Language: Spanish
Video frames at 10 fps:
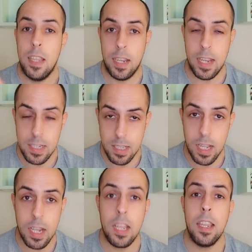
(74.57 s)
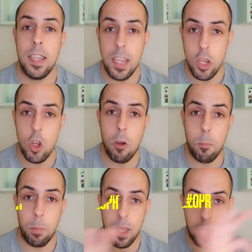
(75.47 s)
Hashtag
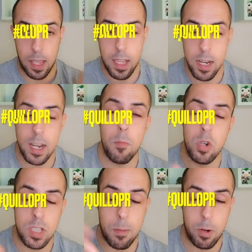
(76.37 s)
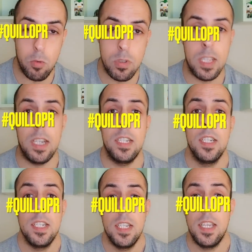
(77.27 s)
KilloPR vuestra pregunta
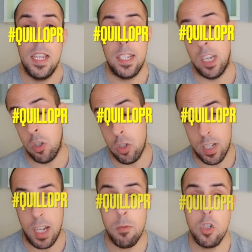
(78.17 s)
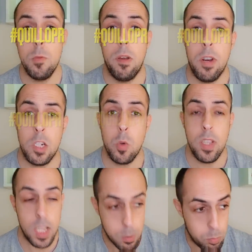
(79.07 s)
y si conseguimos sumar unas
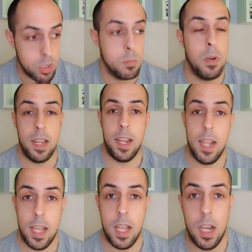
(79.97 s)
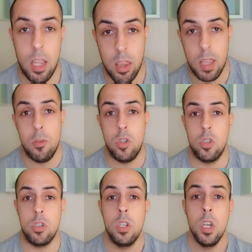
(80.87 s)
cuantas, pues mañana
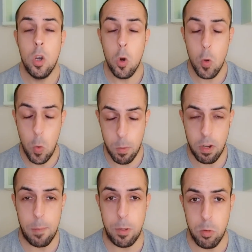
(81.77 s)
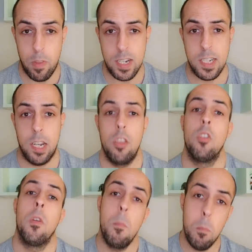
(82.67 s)
lanzamos un nuevo capítulo de esa sección.
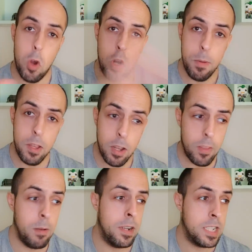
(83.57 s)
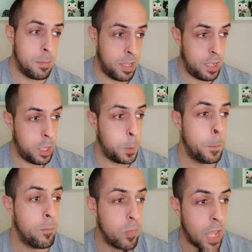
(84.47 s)
Volviendo a del Barça Madrid.
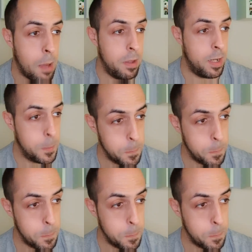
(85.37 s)
A ver.